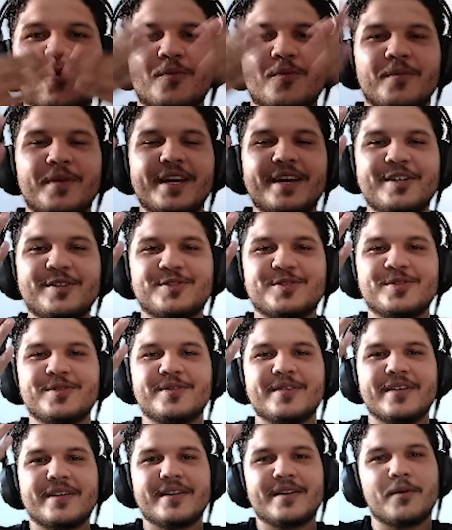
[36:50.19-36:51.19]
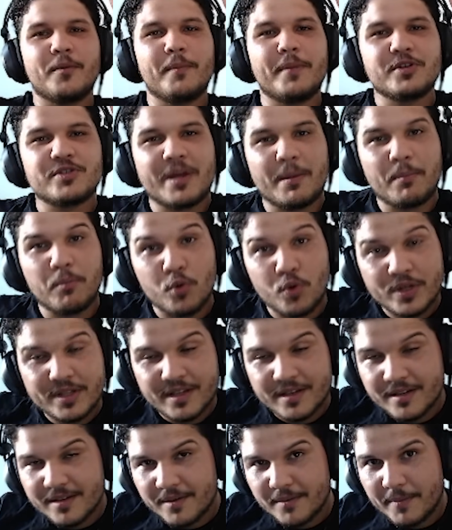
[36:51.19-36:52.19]
Um beijo. Um beijo Valeu,
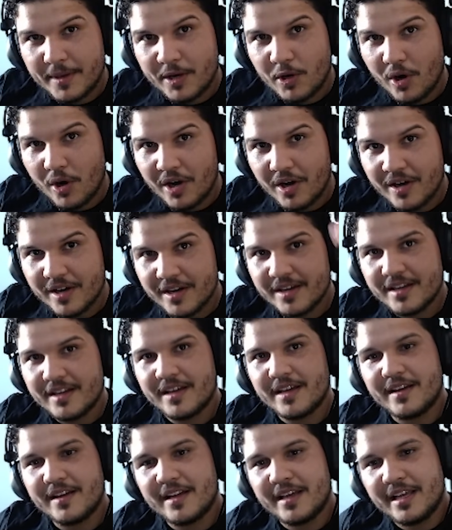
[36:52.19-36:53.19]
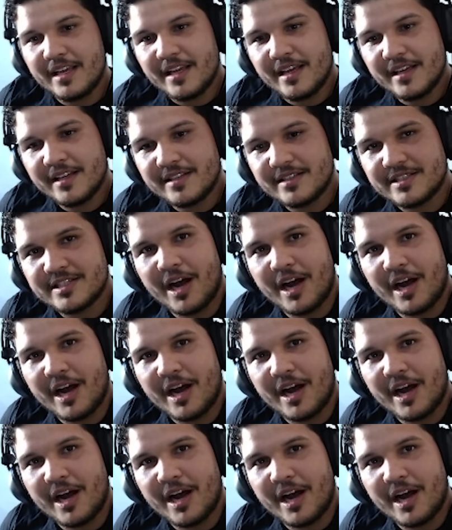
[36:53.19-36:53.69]
pessoal. Melhor. Tamo e junto.